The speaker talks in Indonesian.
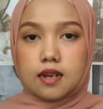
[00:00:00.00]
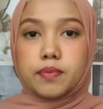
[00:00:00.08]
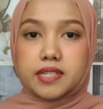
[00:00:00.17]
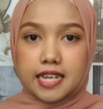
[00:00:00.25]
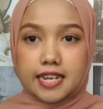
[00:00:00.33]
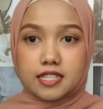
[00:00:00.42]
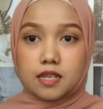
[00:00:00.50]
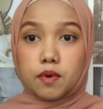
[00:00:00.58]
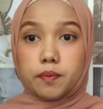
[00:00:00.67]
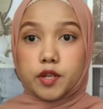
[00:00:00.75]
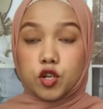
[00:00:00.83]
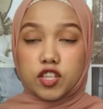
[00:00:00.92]
nggak percaya
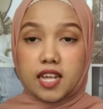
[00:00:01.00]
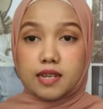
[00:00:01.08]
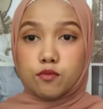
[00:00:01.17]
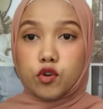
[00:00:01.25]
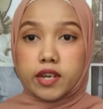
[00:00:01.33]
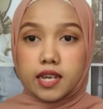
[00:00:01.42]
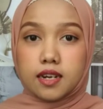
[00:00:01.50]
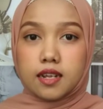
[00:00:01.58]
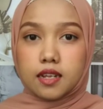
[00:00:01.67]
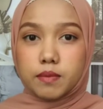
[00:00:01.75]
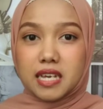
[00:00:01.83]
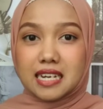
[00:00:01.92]
sama video tadi mungkin
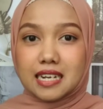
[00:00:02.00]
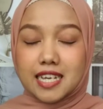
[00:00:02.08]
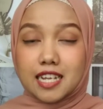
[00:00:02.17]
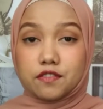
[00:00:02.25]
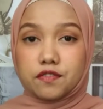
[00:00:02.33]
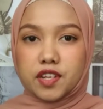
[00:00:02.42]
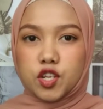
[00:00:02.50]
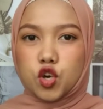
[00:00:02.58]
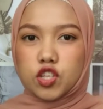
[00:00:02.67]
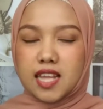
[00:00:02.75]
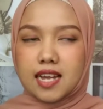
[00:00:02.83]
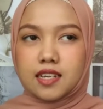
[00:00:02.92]
lebih ngelihat
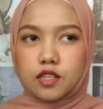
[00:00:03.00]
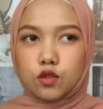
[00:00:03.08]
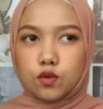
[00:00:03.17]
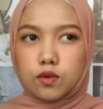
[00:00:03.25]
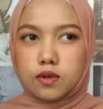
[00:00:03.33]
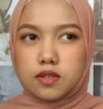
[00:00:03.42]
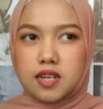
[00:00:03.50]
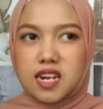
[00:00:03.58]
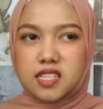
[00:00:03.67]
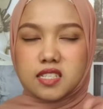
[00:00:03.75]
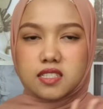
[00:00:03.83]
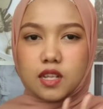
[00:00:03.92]
video tadi itu
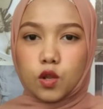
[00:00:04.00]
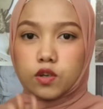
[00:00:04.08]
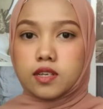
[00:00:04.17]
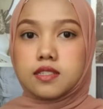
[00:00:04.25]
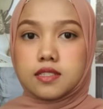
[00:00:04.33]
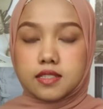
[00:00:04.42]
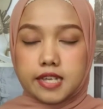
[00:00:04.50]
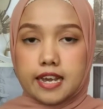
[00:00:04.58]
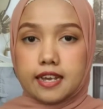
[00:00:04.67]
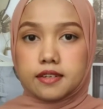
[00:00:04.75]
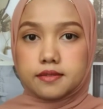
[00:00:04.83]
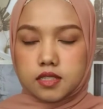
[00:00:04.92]
dari sisi logisnya